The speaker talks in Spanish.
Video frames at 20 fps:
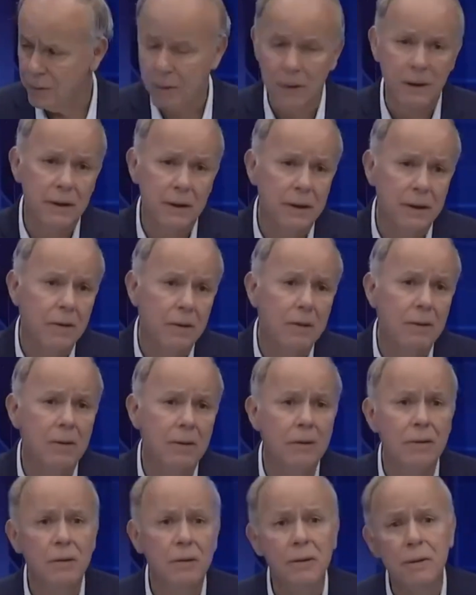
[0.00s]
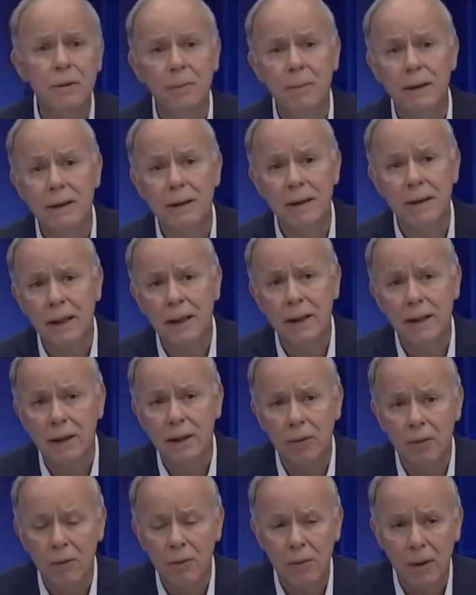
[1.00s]
porque si no lo otro es pensar que
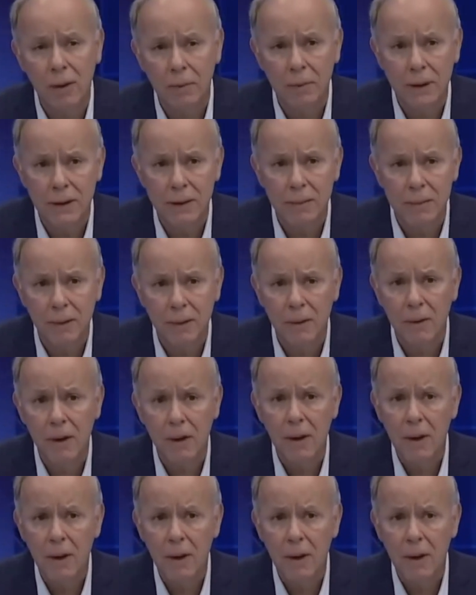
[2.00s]
con una misma